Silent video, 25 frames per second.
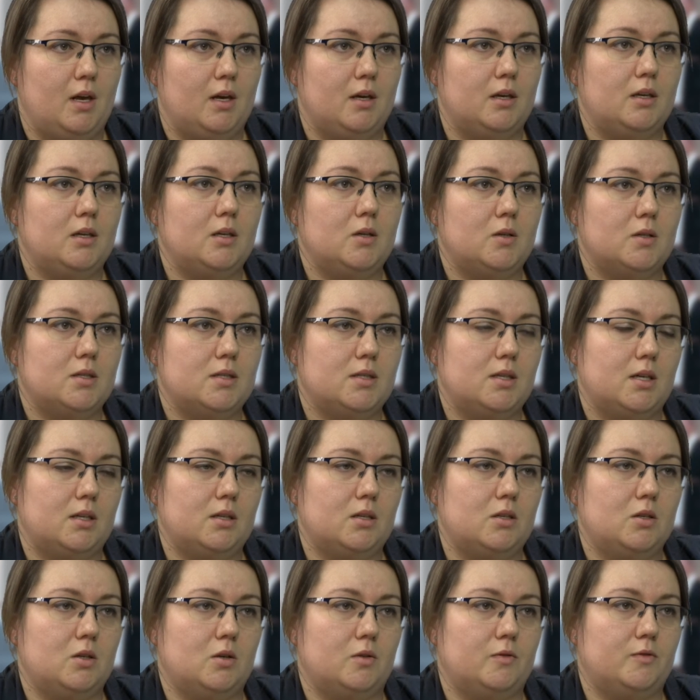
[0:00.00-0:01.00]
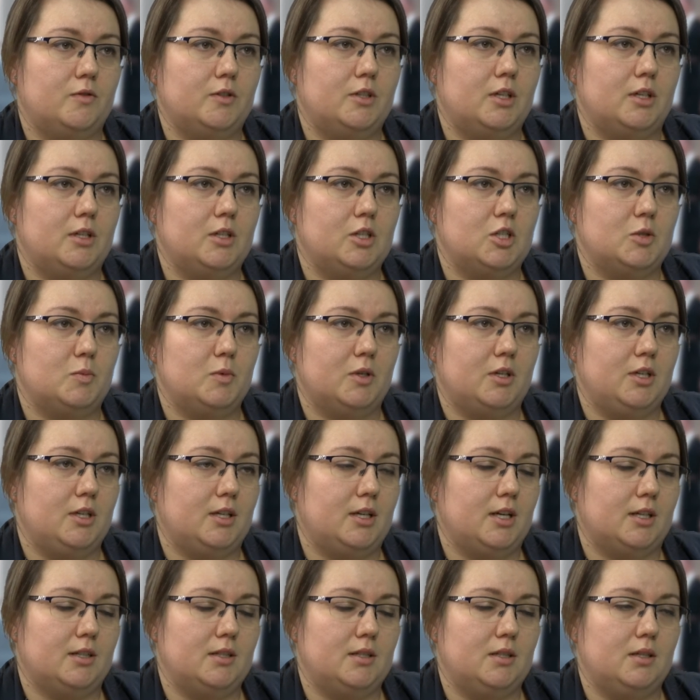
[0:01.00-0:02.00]
I ostatnio wydaliśmy
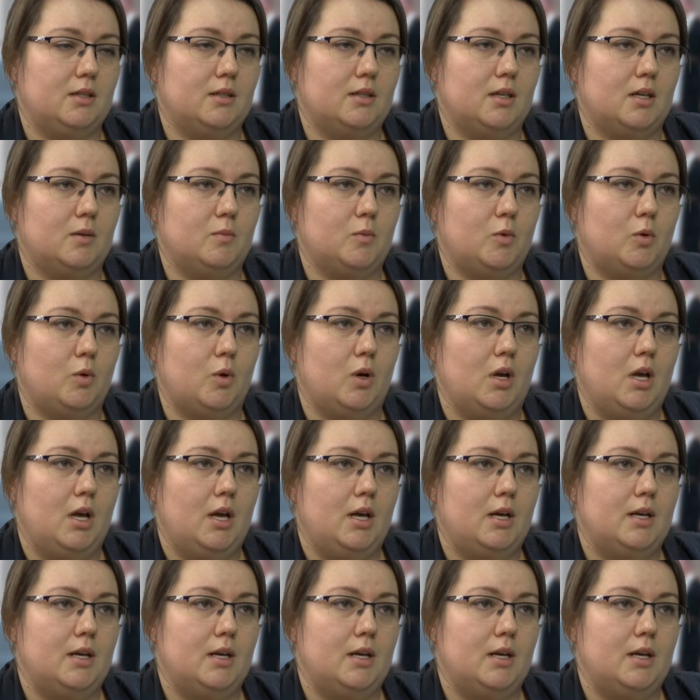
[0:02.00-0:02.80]
kilka dni temu